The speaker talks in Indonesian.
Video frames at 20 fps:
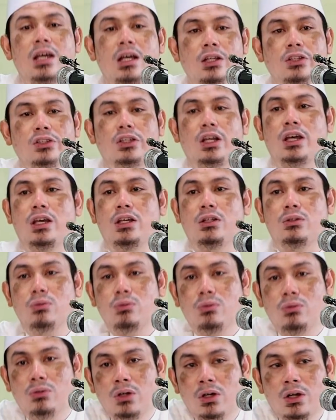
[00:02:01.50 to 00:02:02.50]
saya, entah
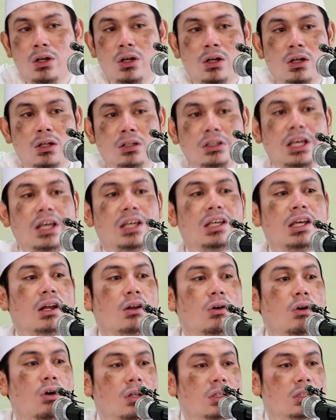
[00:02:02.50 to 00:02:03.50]
itu
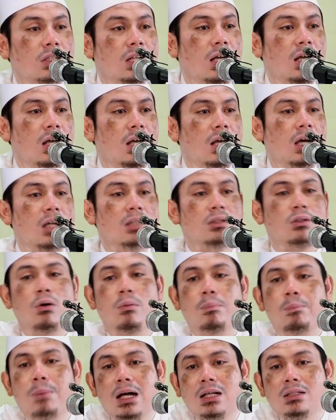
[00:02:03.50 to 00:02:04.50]
geger otak
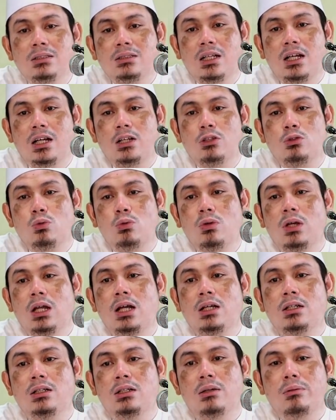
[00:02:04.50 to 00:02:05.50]
atau patah
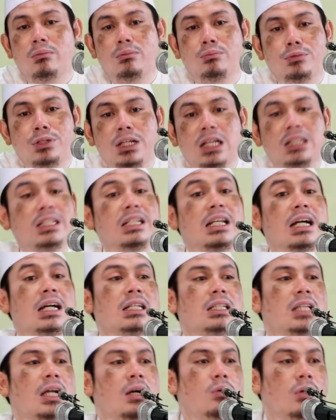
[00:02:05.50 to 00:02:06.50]
tulang yang
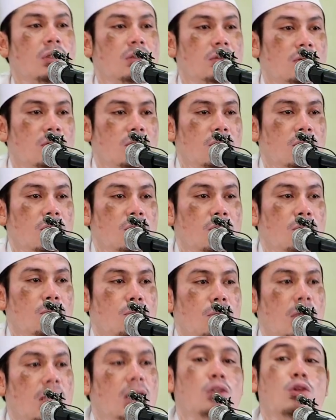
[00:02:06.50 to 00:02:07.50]
tidak ketahuan.
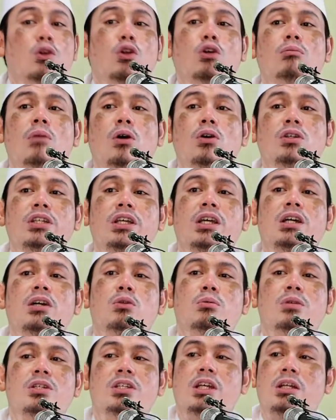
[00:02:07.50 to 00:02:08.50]
Maka tolong bawa saya
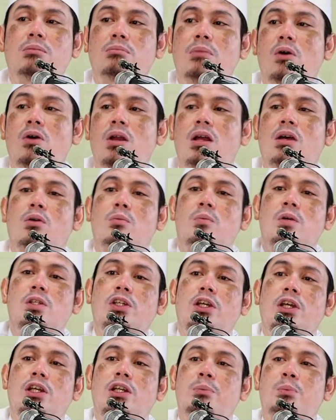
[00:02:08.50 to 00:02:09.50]
ke rumah sakit. Bawalah ke
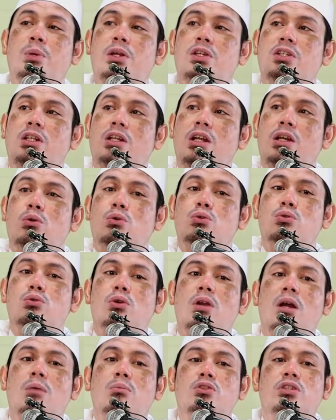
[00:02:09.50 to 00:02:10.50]
rumah sakit diperiksa dari
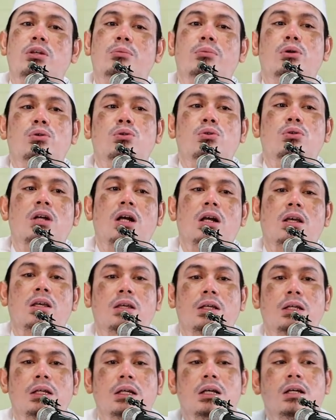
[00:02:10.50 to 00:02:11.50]
ujung rambut sampai ujung
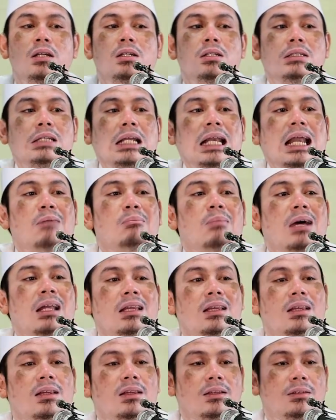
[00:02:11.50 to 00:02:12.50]
kaki.
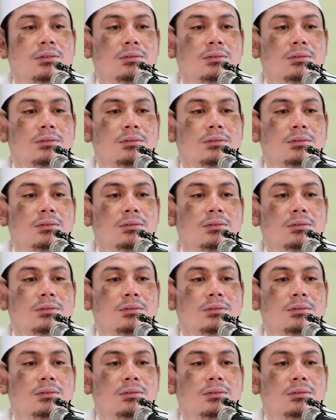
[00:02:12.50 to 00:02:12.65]
Selamat.